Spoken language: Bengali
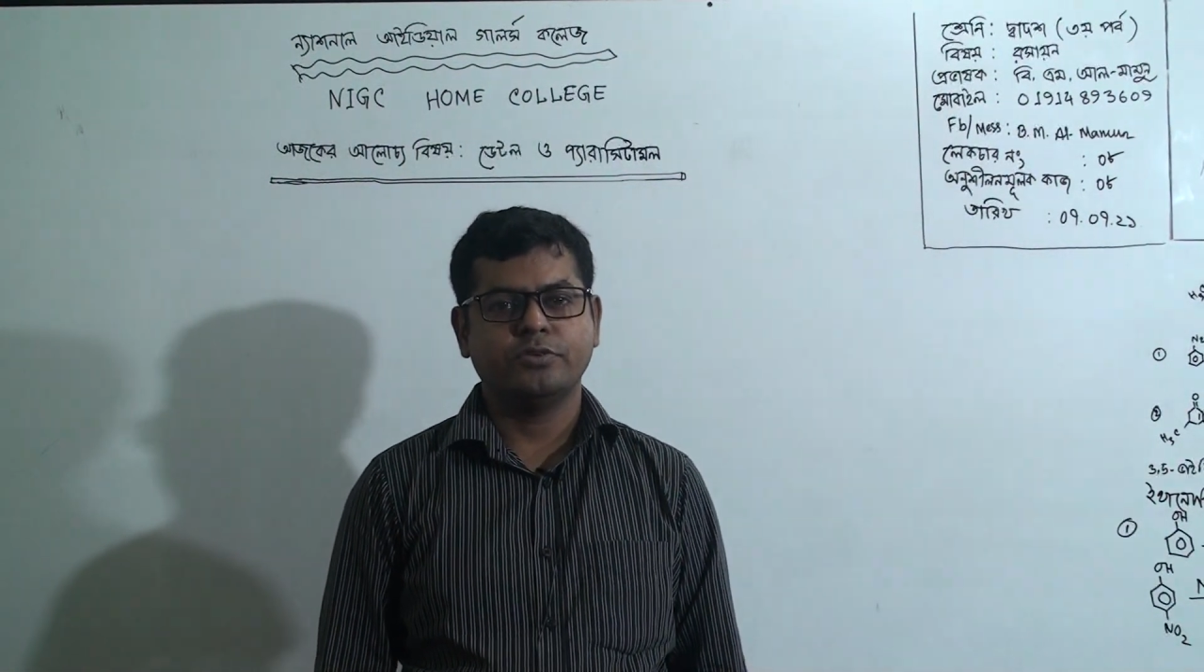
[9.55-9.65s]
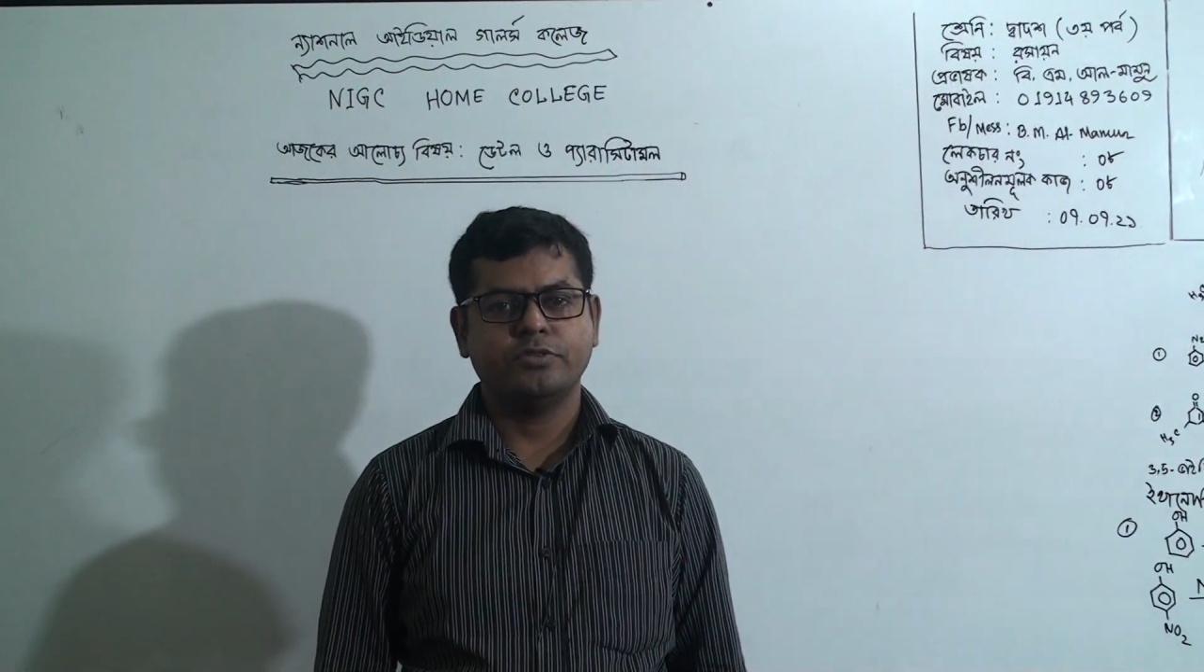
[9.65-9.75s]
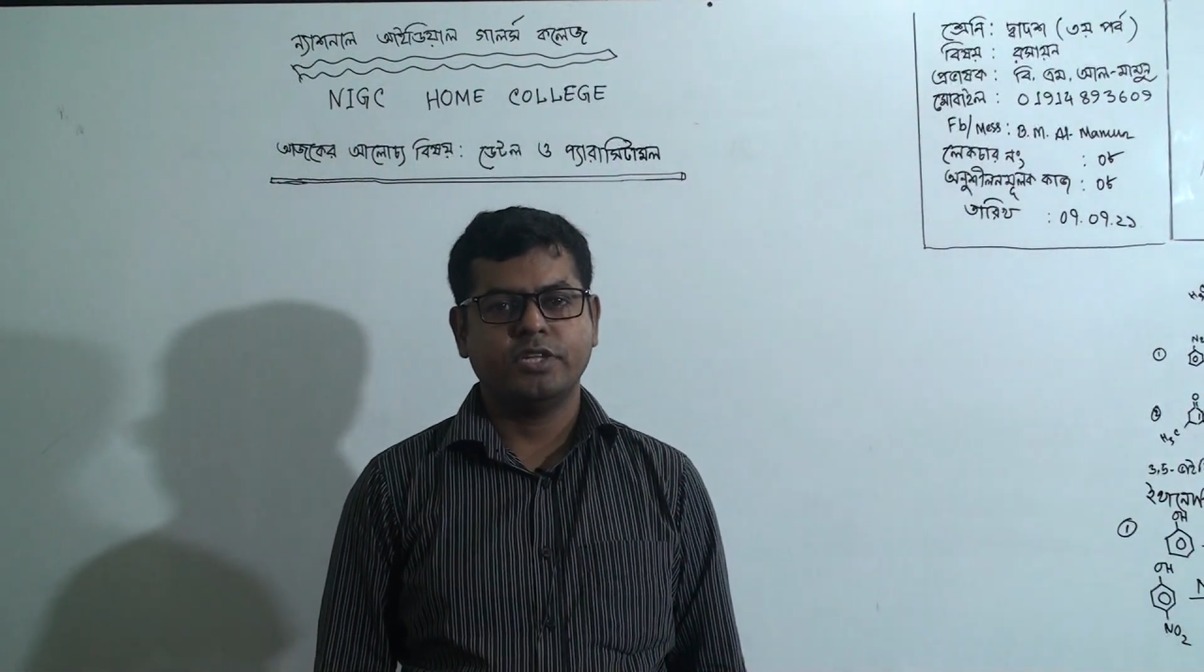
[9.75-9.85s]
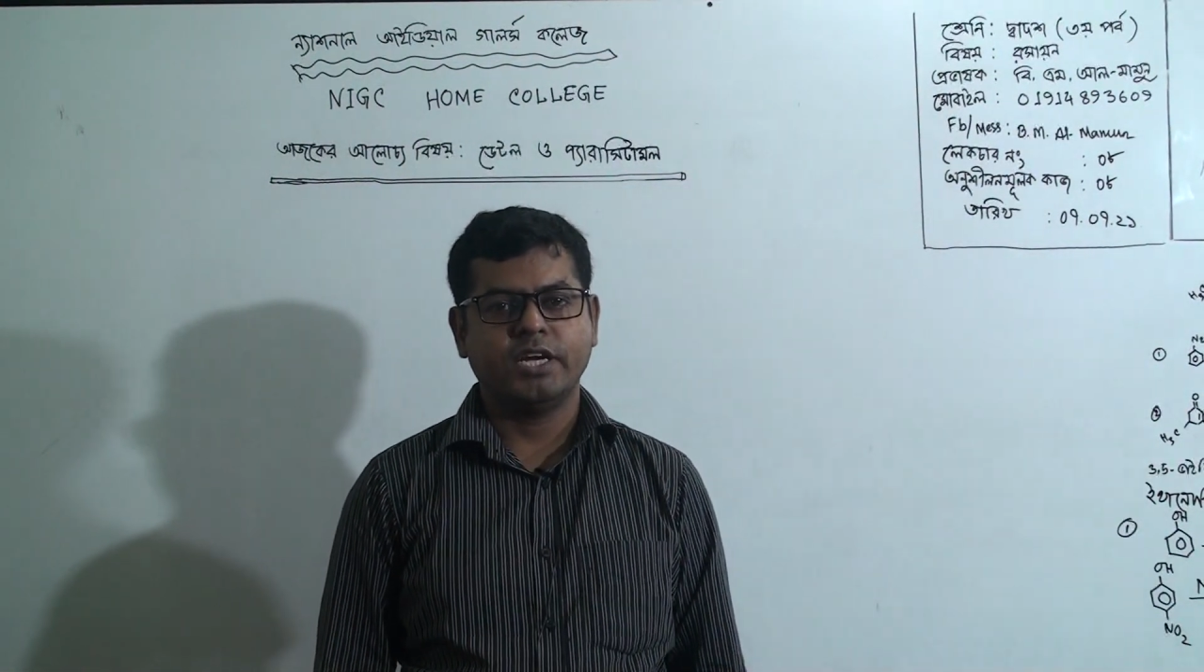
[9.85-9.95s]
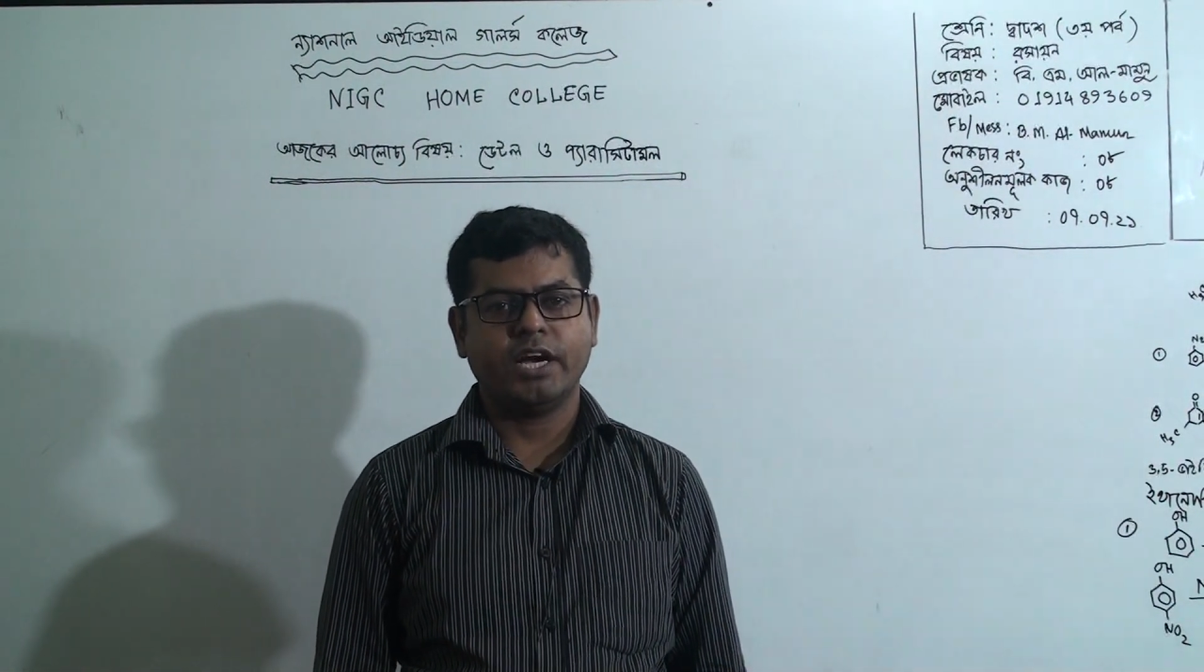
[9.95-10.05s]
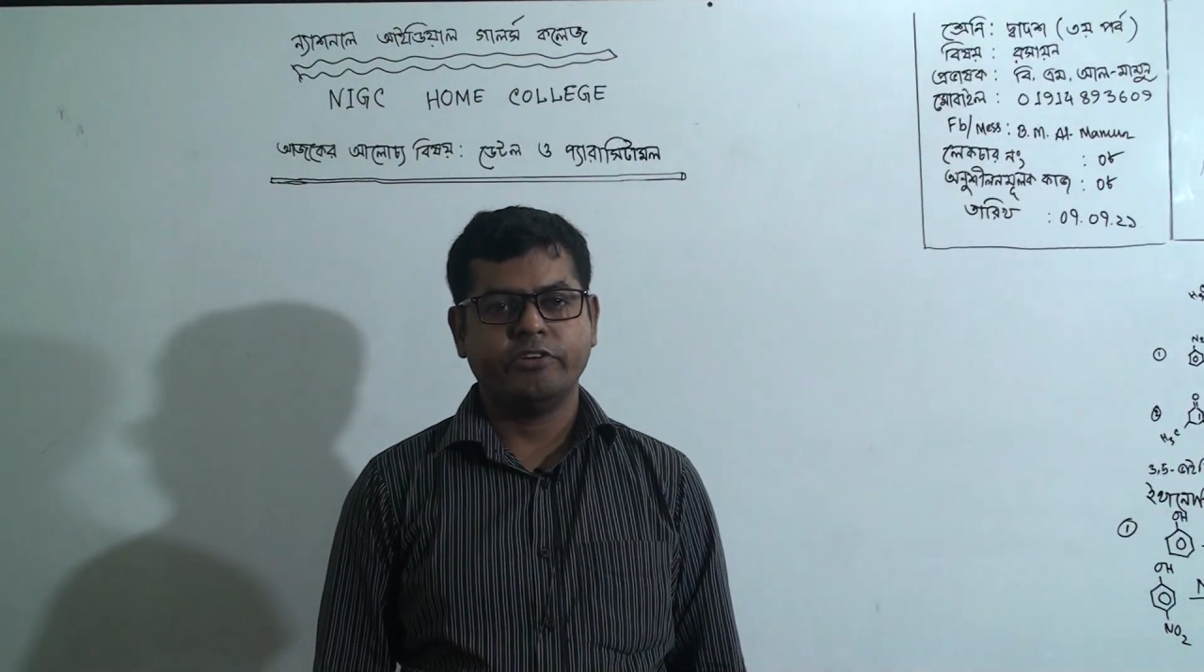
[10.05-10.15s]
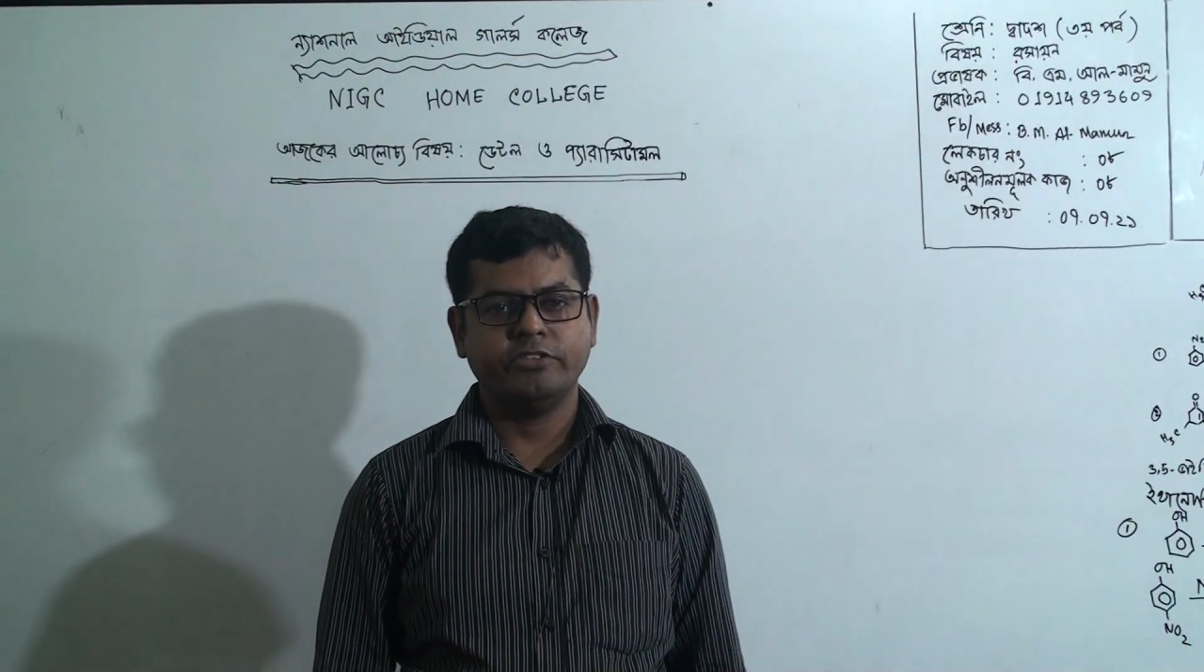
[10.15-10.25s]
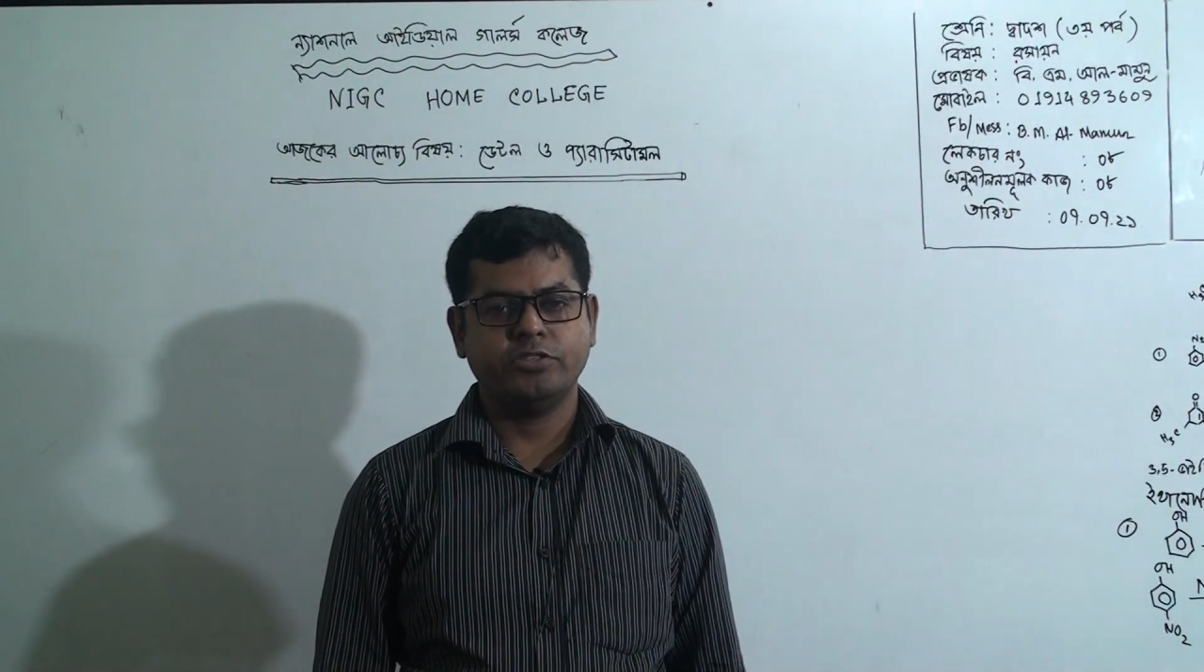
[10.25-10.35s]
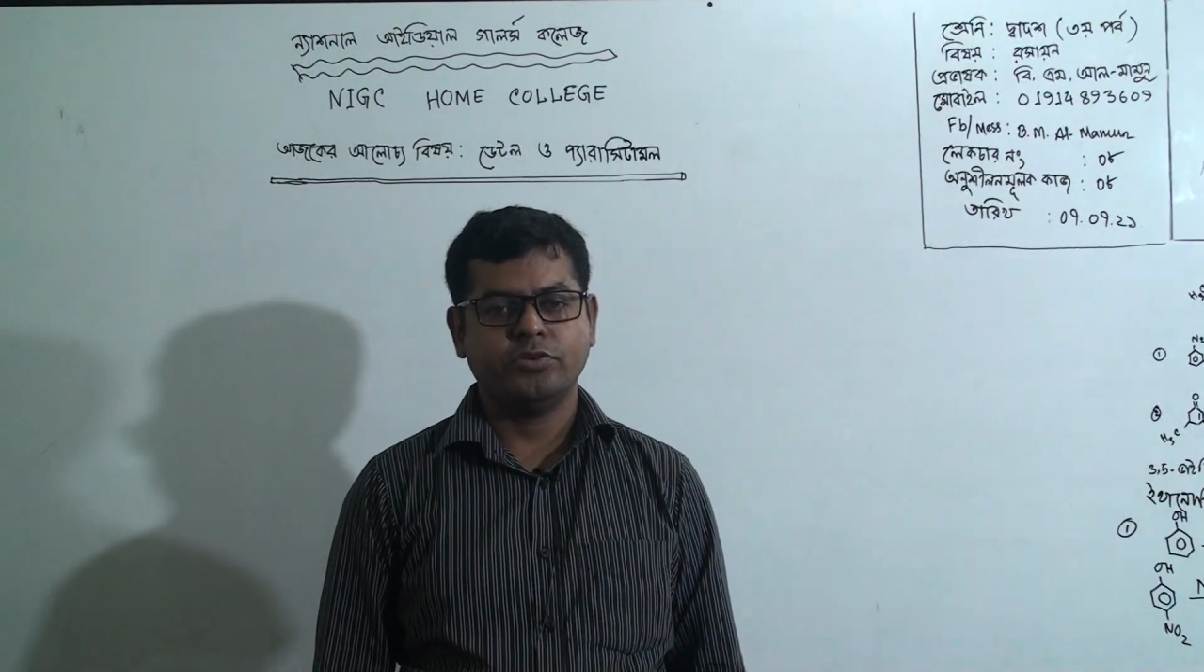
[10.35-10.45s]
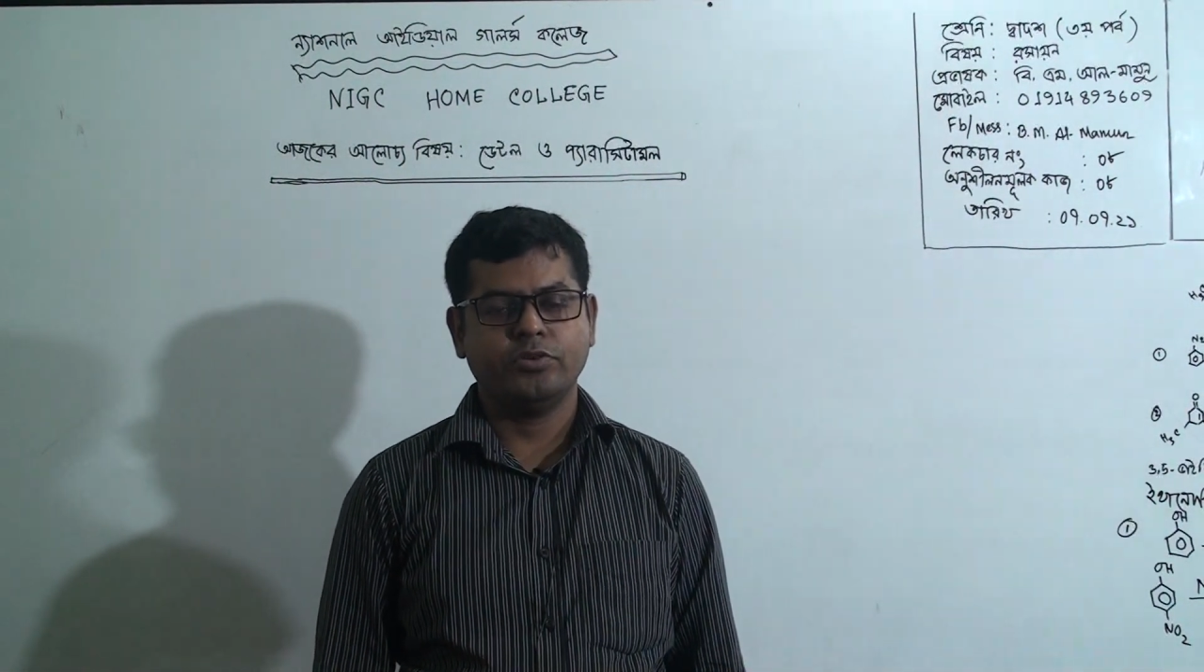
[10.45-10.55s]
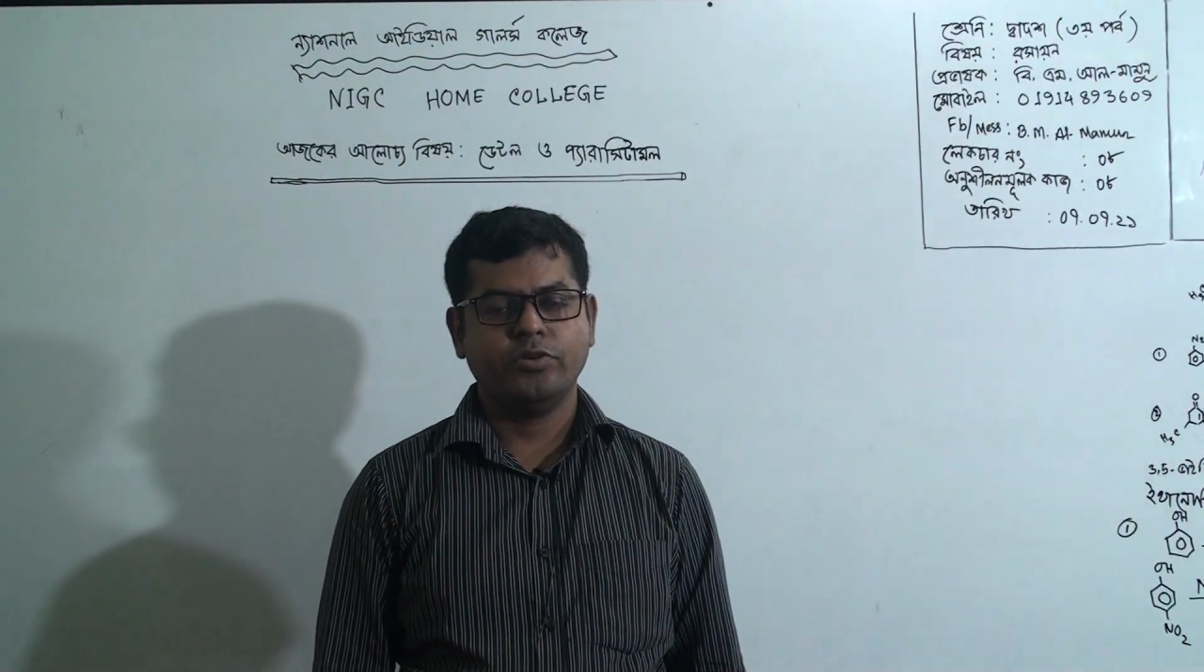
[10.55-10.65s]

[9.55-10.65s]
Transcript: কর্তৃক আয়োজিত